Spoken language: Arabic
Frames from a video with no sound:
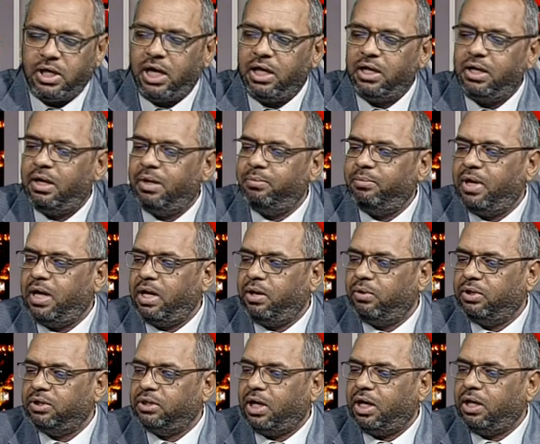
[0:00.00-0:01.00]
على ما
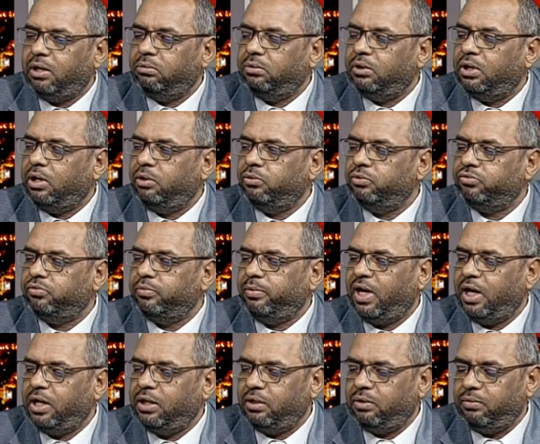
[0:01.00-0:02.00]
وضعه الله
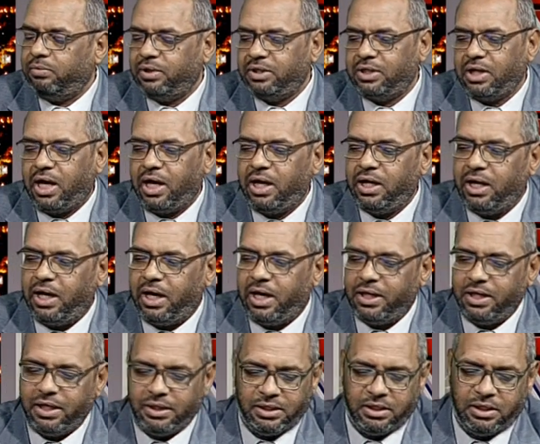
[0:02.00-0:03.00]
سبحانه وتعالى
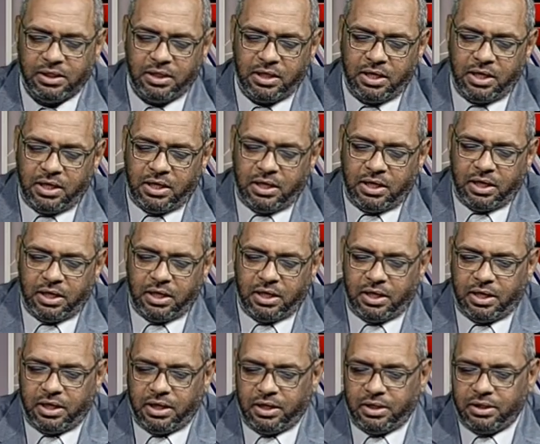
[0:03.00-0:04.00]
عليه
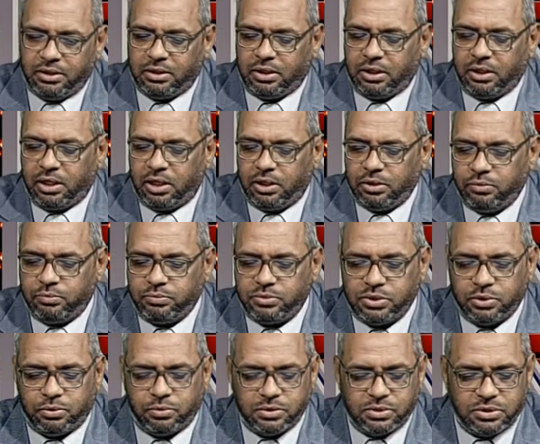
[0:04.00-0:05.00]
آه إن الله
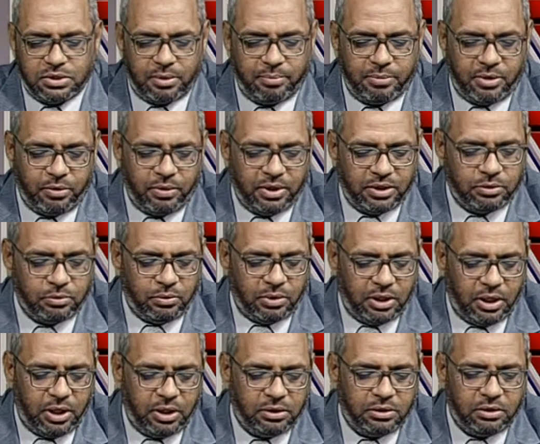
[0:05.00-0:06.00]
يمسك السماوات
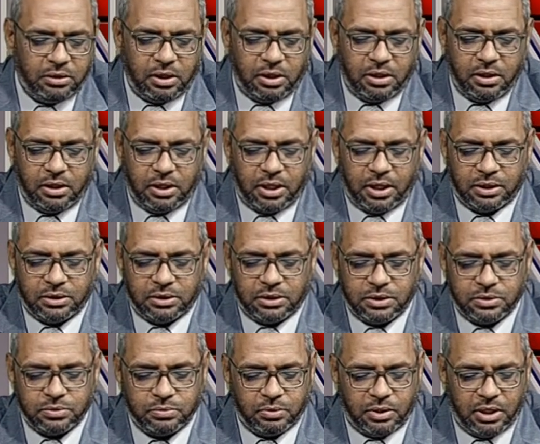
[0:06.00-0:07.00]
والأرض أن
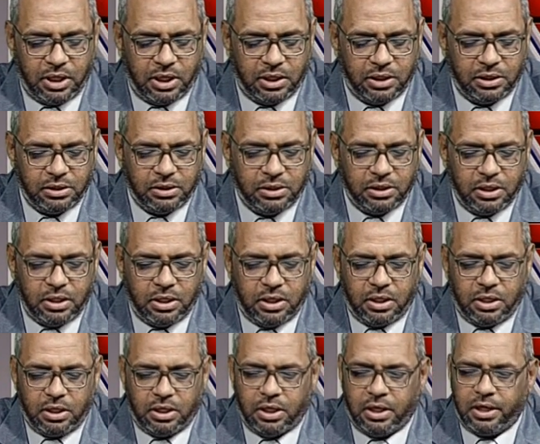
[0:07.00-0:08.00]
تزولا
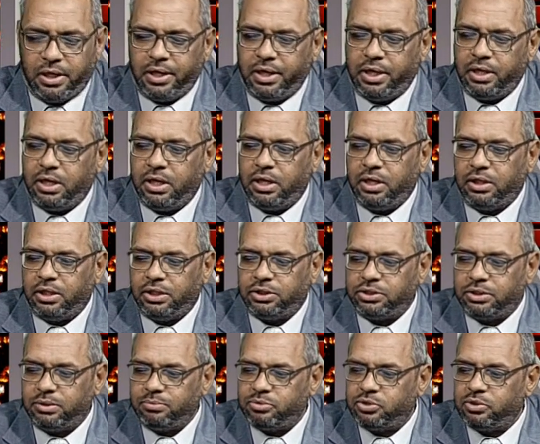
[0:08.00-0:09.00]
آه، لا
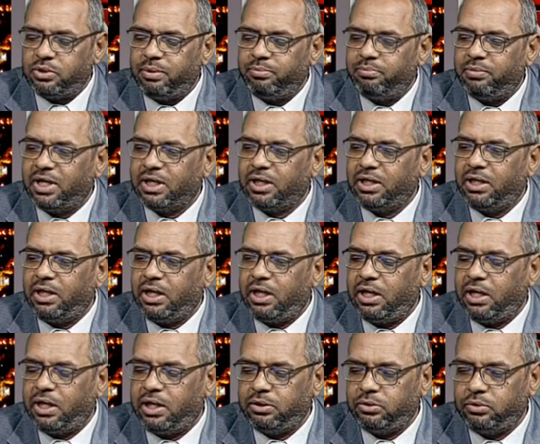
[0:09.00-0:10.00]
الشمس ينبغي
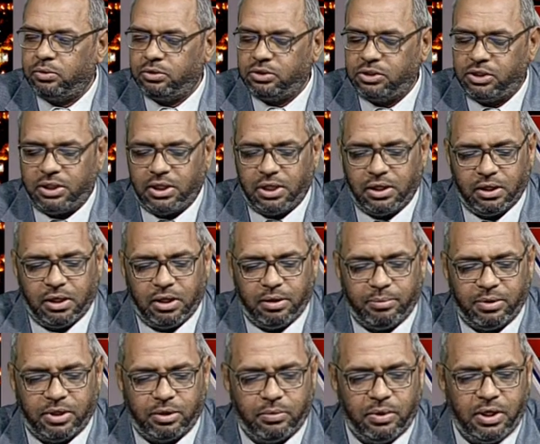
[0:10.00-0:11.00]
لها أن تدرك
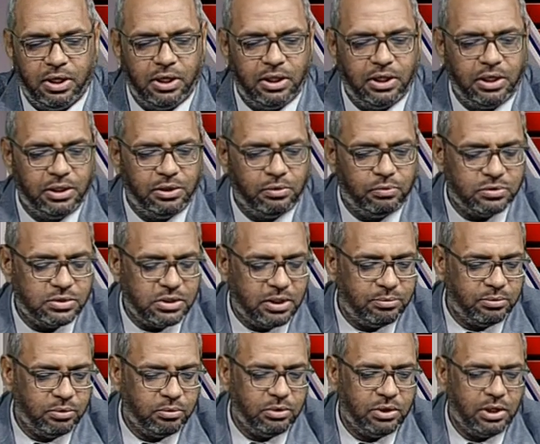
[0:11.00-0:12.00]
القمر ولا الليل
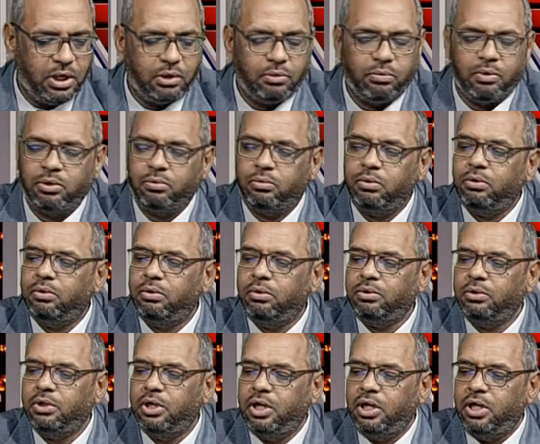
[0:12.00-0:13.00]
سابق النهار وكل
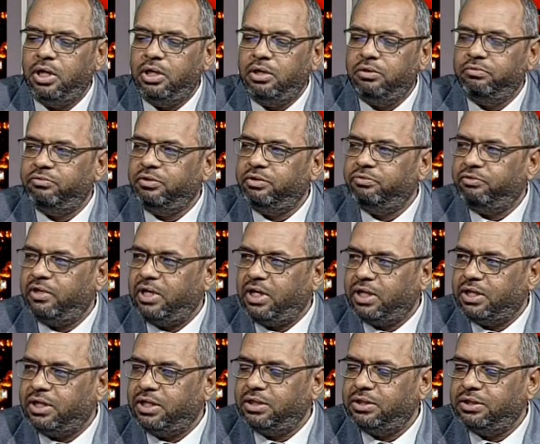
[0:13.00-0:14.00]
في
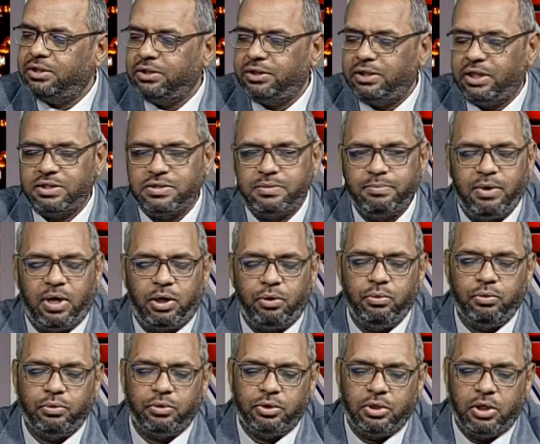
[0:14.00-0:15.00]
فلك يسبحون,
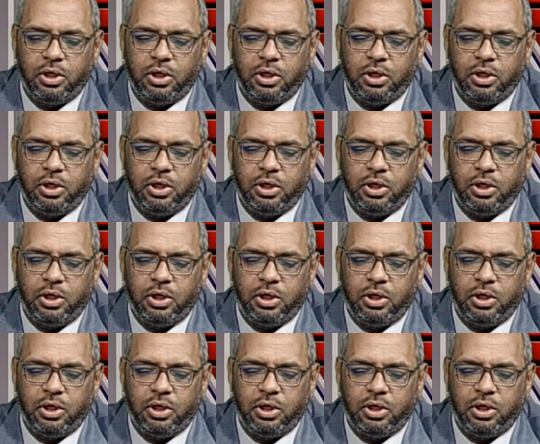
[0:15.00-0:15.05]
يسبحون.